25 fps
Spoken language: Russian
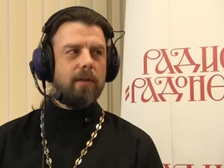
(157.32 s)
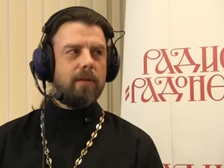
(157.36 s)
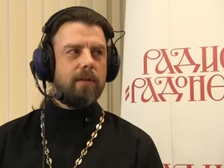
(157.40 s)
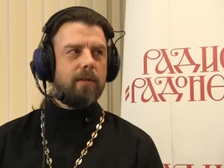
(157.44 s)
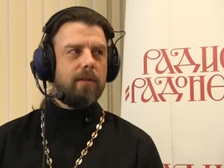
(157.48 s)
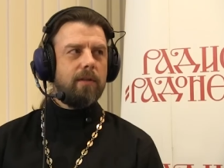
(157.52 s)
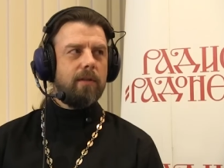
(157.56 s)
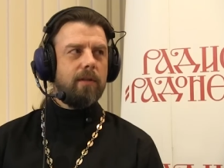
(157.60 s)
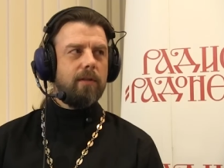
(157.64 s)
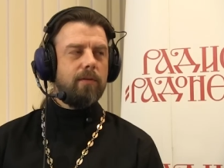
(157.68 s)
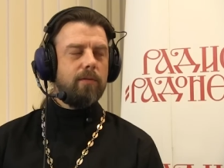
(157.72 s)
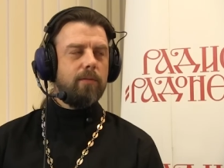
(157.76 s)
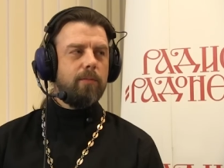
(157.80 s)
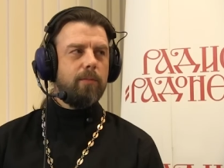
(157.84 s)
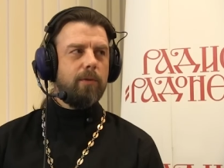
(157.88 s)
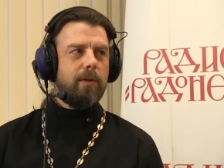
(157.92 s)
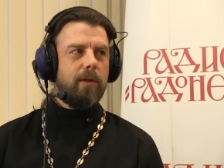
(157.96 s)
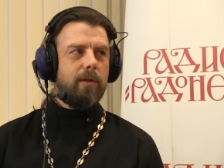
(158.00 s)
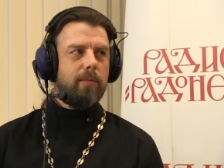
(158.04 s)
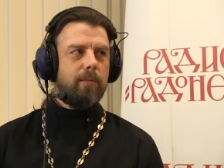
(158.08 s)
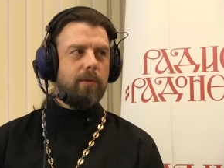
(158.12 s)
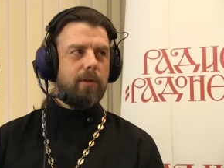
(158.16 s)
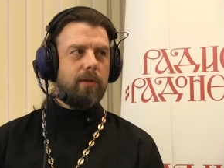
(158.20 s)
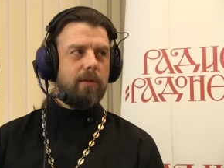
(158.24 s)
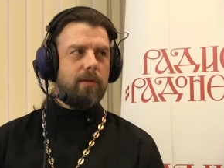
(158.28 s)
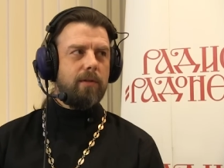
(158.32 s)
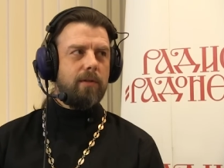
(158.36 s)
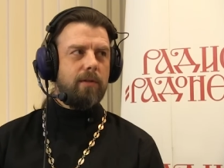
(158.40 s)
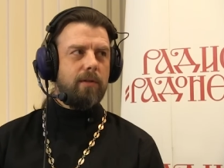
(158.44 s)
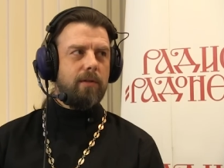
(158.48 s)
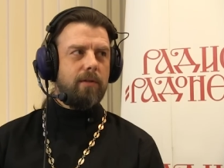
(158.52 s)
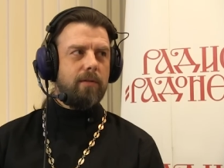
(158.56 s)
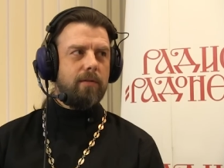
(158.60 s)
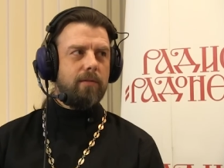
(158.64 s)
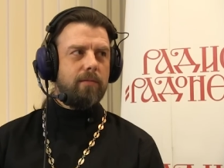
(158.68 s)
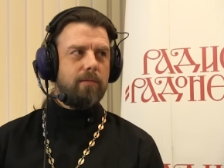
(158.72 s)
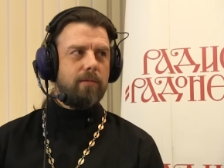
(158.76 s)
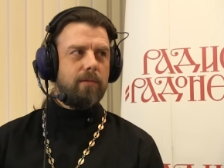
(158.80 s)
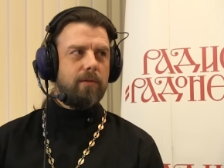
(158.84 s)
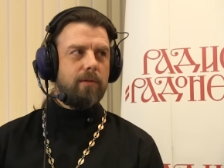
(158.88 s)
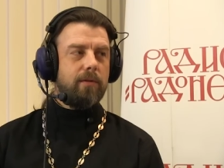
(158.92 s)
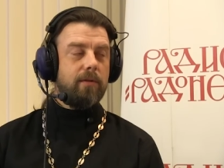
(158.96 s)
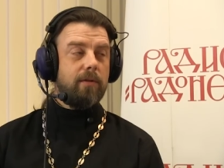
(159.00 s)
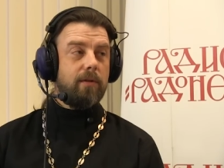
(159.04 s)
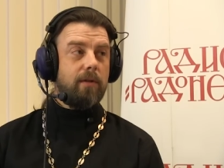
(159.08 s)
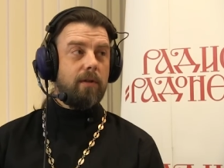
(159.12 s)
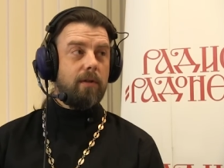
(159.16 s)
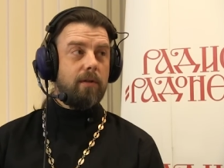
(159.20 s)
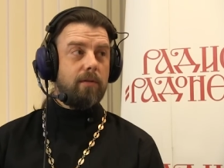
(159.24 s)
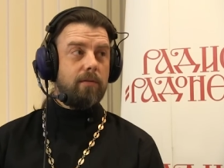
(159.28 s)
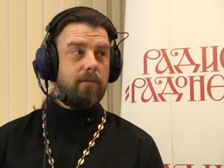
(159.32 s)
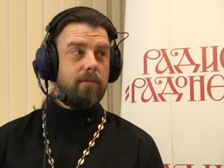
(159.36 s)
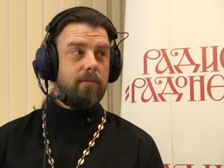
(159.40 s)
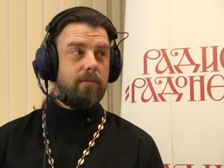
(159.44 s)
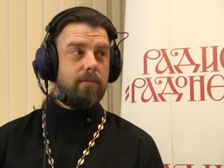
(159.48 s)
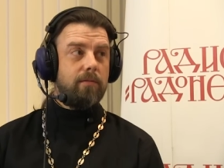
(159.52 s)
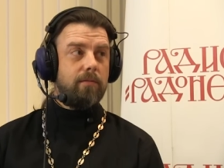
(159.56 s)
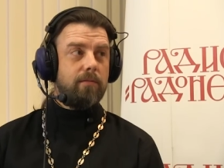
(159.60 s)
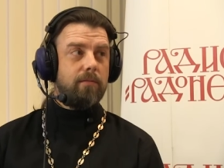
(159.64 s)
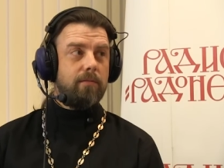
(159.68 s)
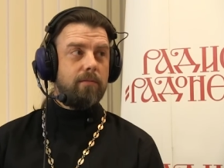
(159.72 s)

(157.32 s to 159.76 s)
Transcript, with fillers: а сразу приобрести. Вот сразу.